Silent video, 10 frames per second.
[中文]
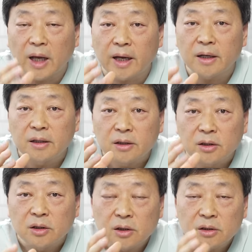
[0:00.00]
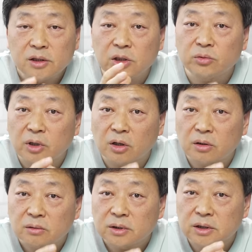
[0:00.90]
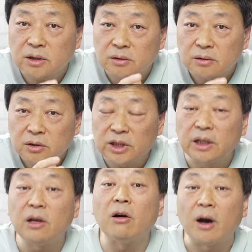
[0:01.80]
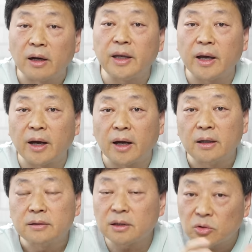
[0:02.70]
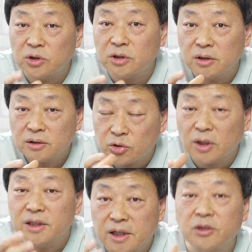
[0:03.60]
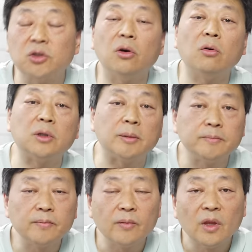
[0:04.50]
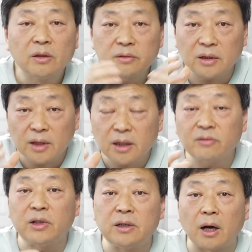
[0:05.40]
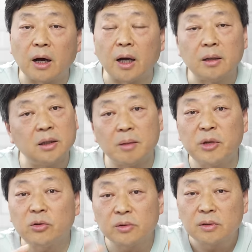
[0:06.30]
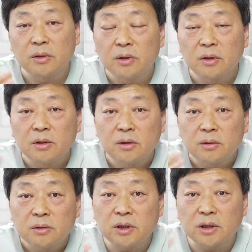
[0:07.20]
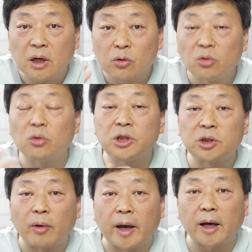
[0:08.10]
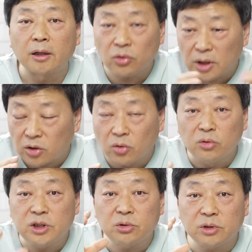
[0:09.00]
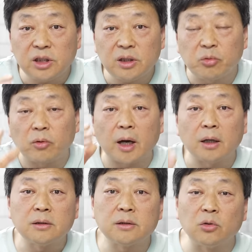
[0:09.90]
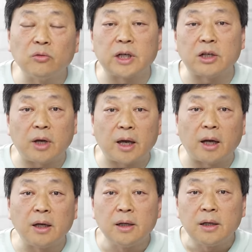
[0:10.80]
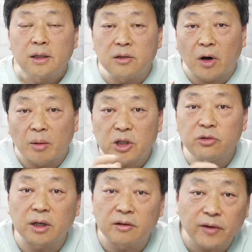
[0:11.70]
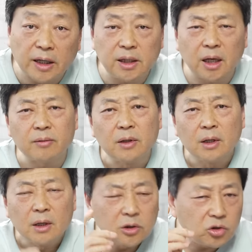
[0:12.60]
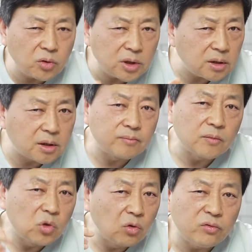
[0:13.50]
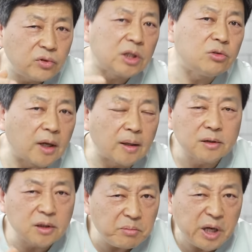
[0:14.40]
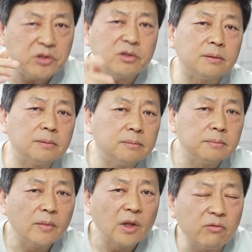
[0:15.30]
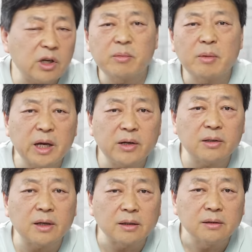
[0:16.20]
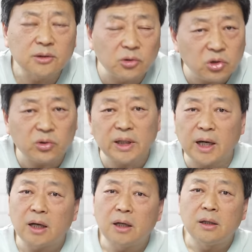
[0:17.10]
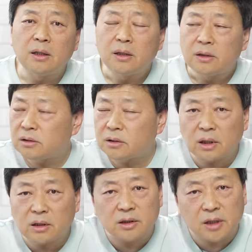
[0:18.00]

来进入到这个饮料行业啊，那都是赚了钱之后的。但是他这文章啊，也没有这个让公众释怀啊，对他的攻击就进一步啊。这农夫山泉啊，这网民就开始发现，说这个农夫山泉这个媚日，为什么媚日呢？有人说，你看，这他这个